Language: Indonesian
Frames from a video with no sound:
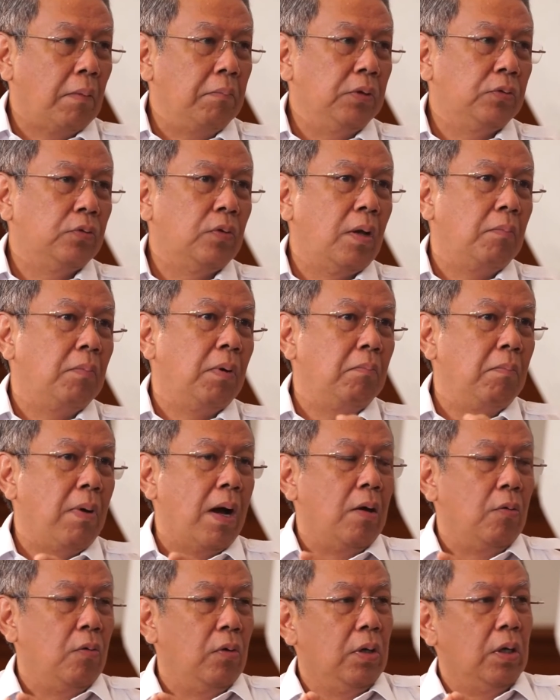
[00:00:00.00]
Kami sudah
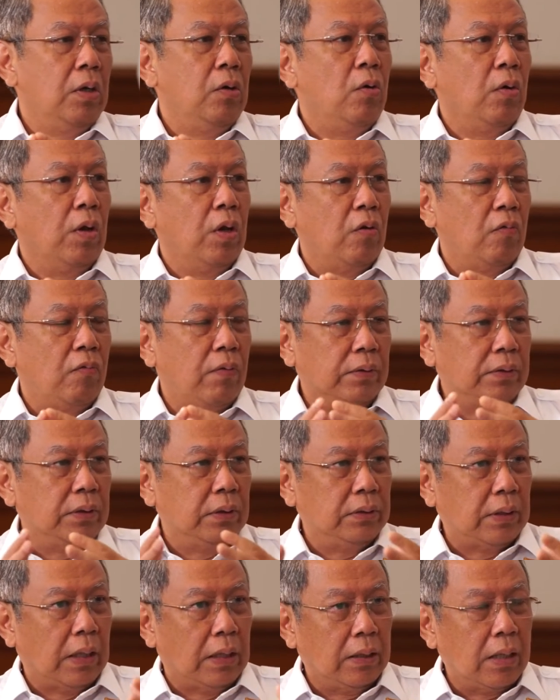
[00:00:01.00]
membangun gedung
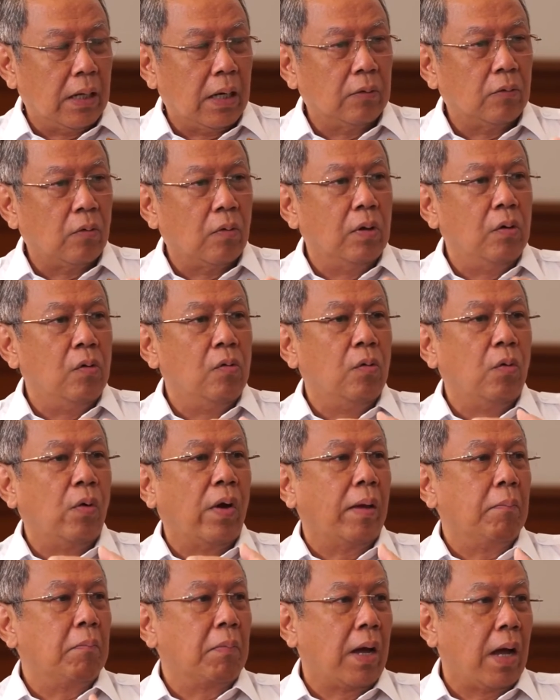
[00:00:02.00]
inovasi center atau gedung
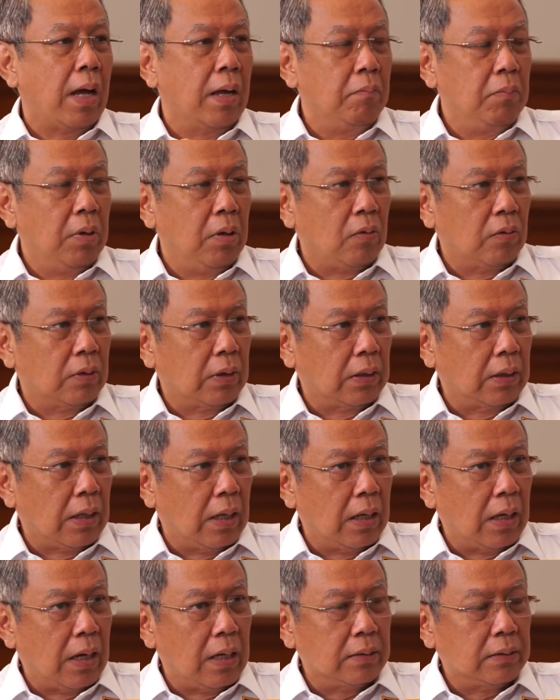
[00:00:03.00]
UMKM di Kota
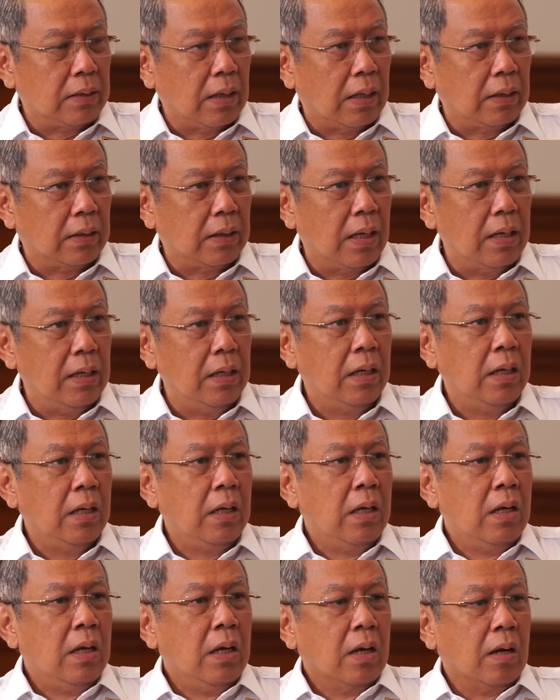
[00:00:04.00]
Tangerang Selatan.
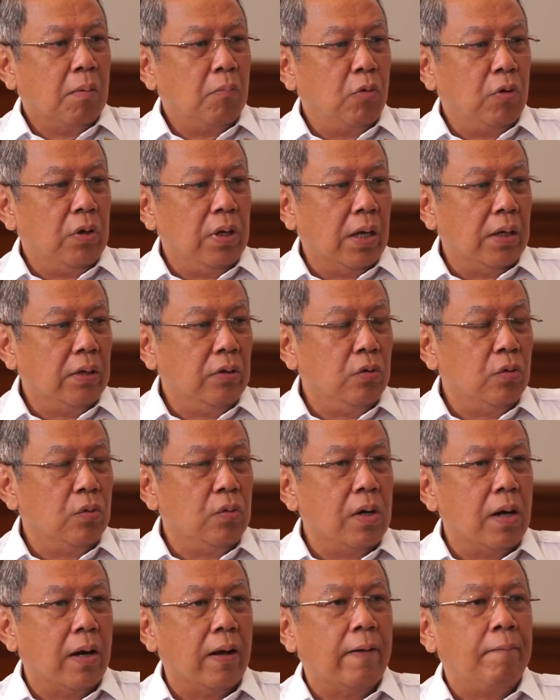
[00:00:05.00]
Kemudian
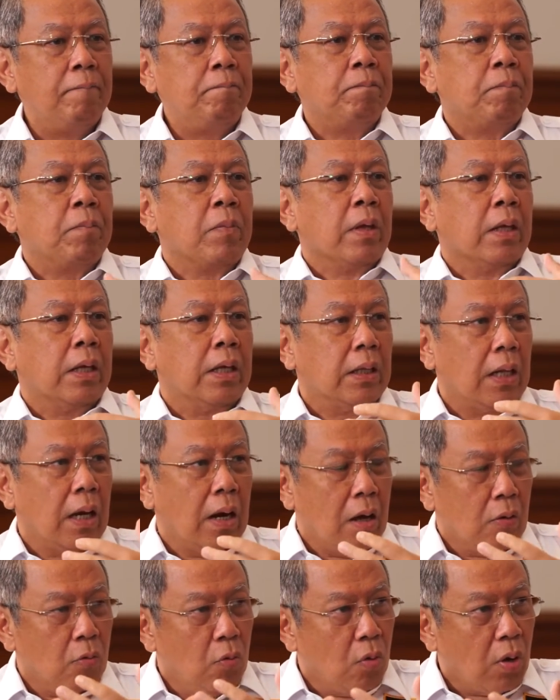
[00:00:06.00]
juga
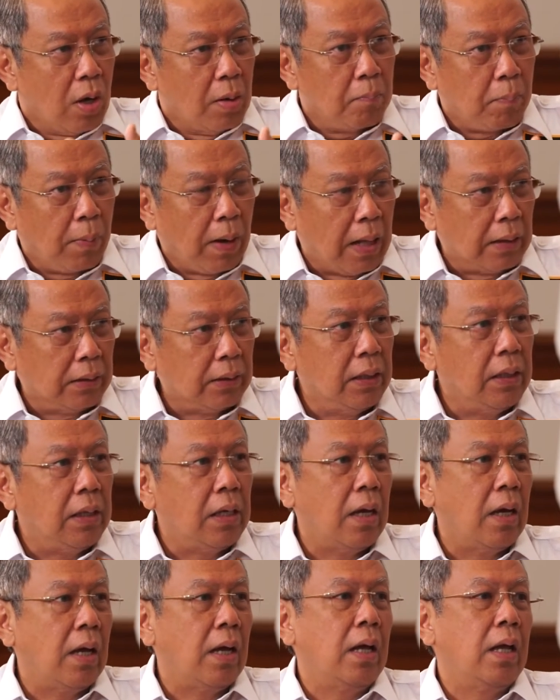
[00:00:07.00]
kita lakukan
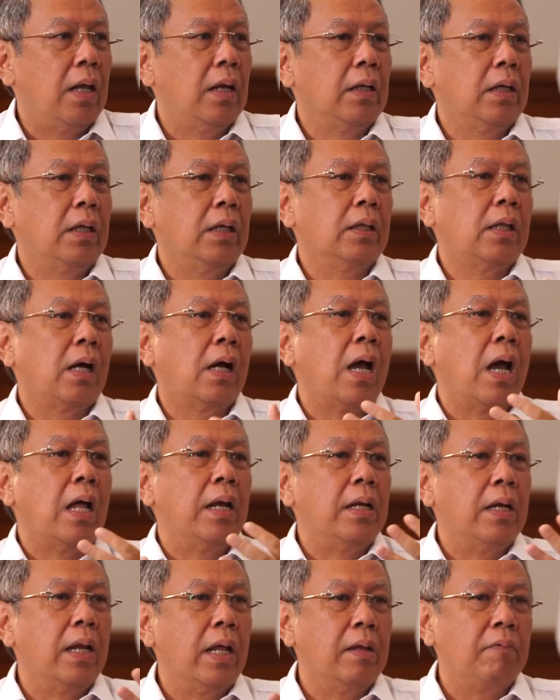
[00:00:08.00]
pelatihan, kita
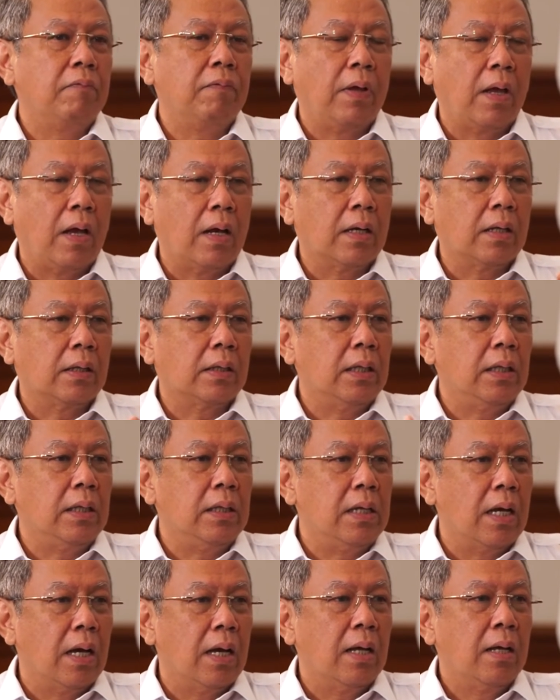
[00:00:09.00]
gandeng pihak
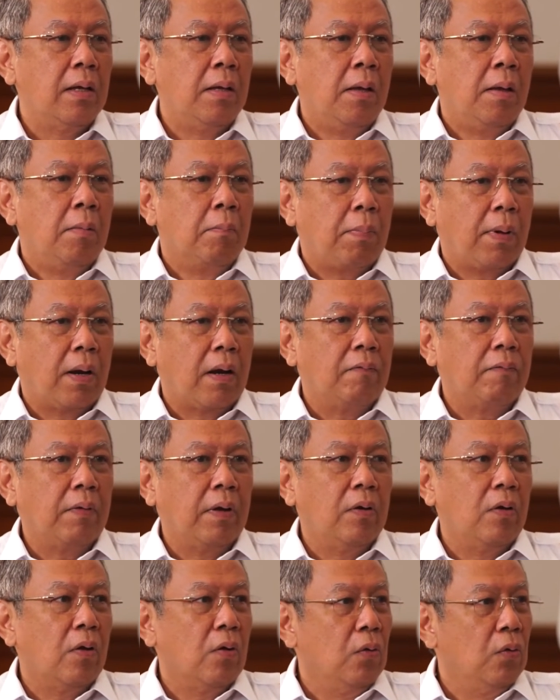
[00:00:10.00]
ketiga para
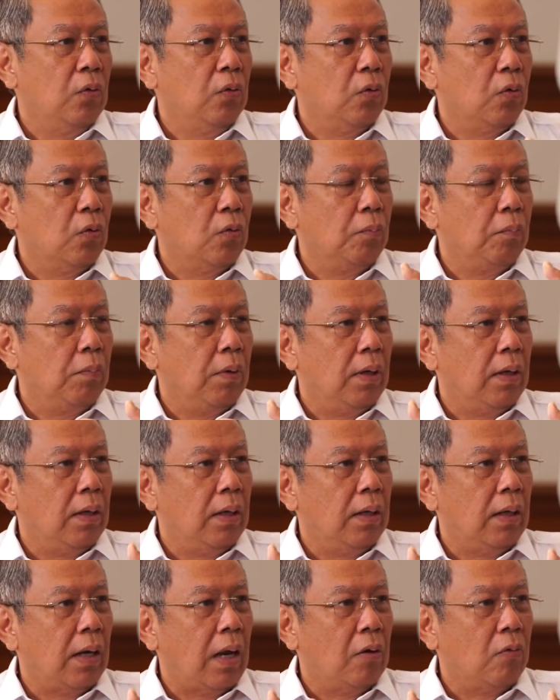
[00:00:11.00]
vendor untuk
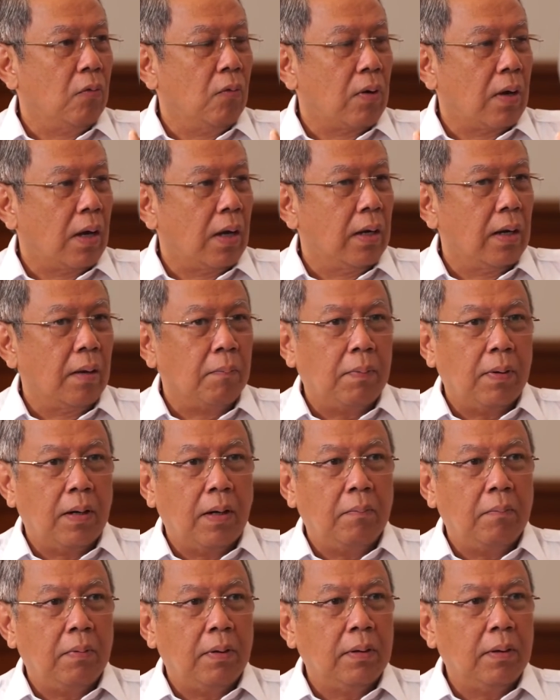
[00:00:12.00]
melakukan apa
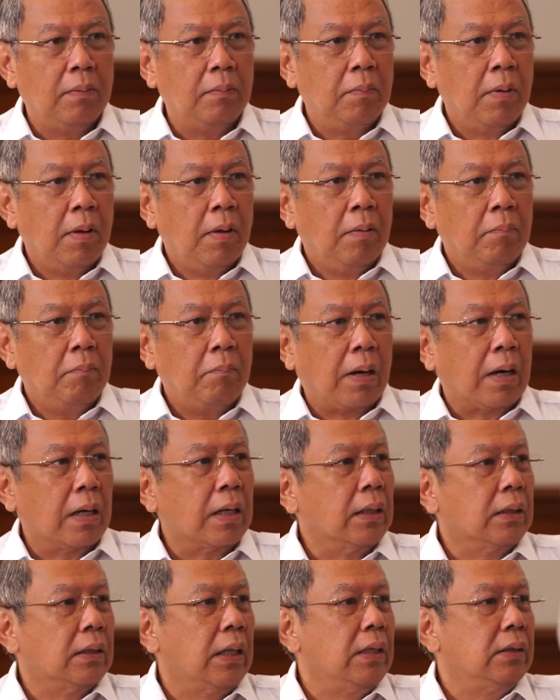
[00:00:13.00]
namanya
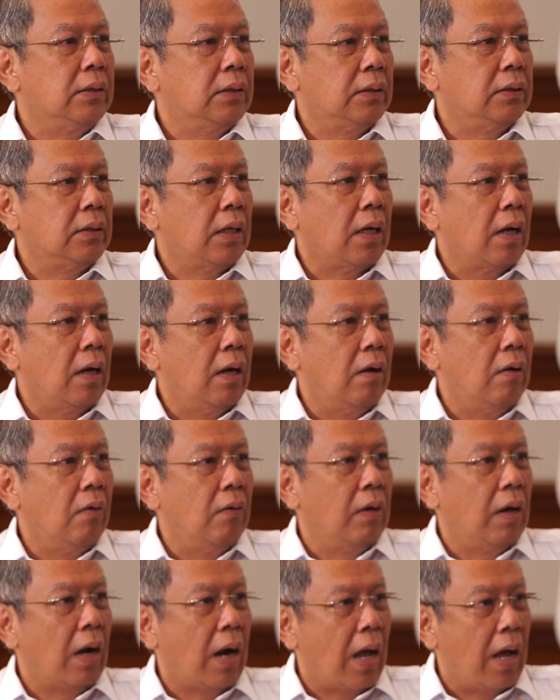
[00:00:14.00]
marketing secara
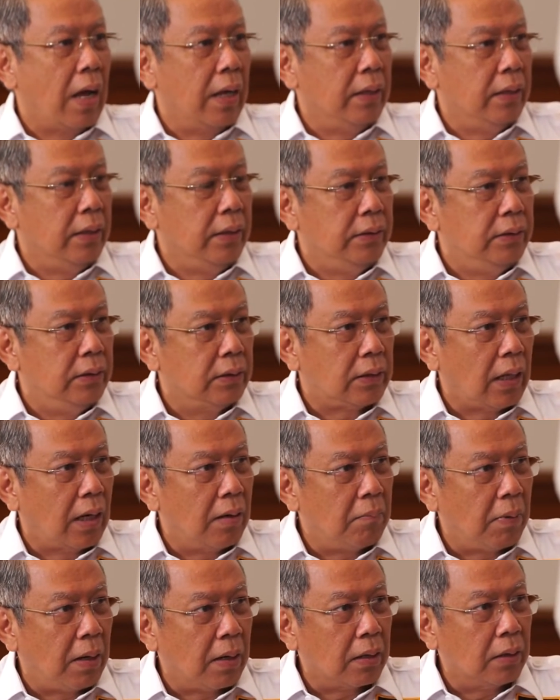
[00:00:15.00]
online,
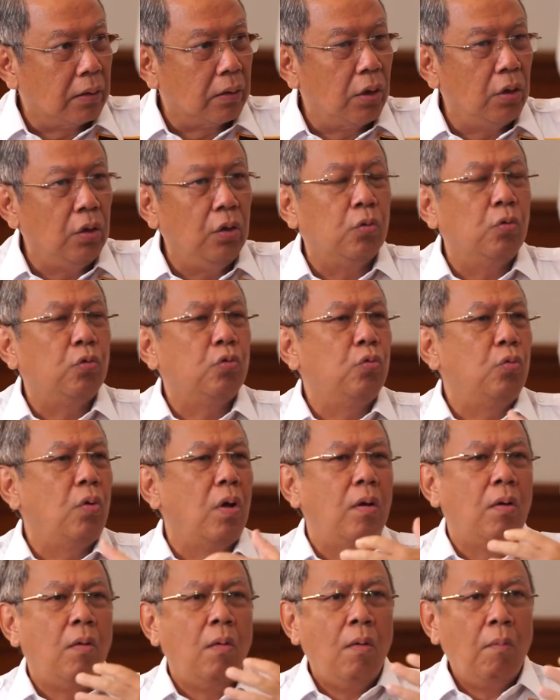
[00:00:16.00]
digital marketing itu
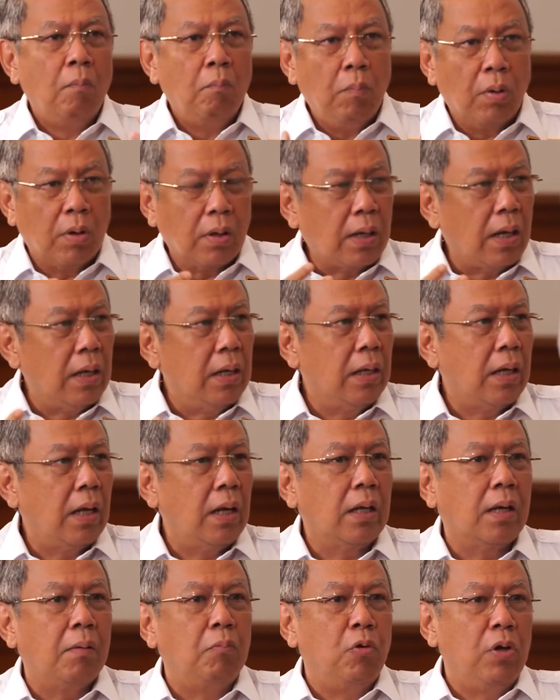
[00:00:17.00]
sudah
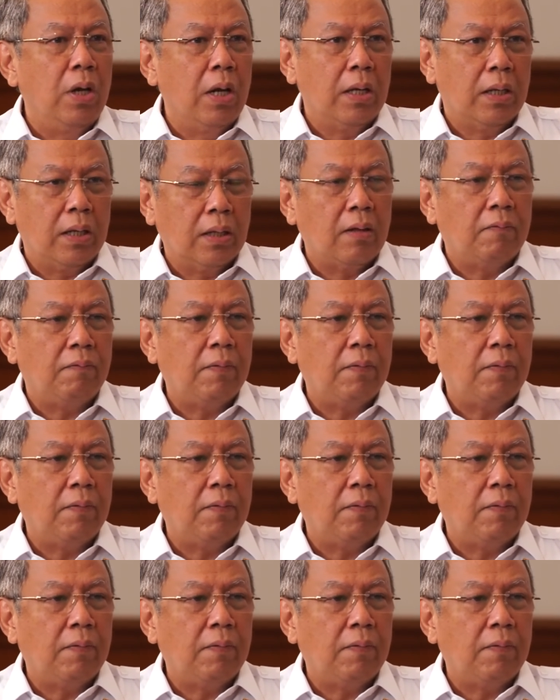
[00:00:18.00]
berkali-kali kemudian